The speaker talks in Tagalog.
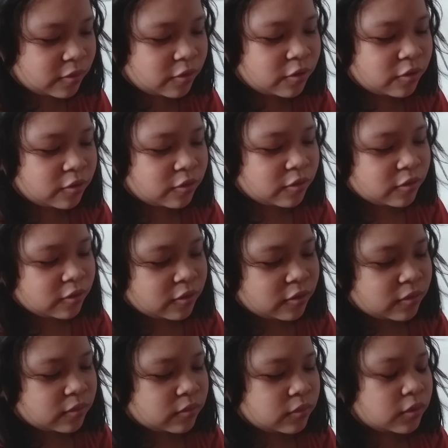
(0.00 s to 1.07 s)
Oo. Oh,
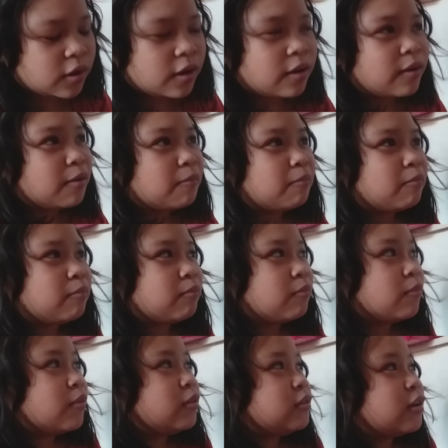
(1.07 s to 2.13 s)
Nga,
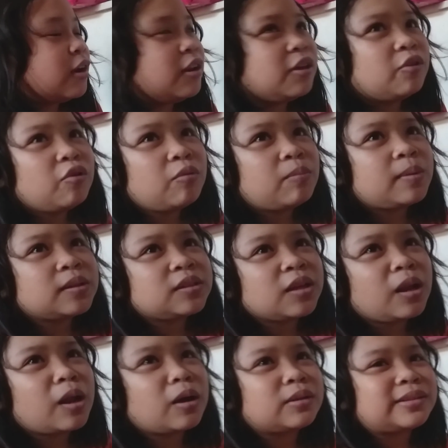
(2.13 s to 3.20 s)
naligo man sila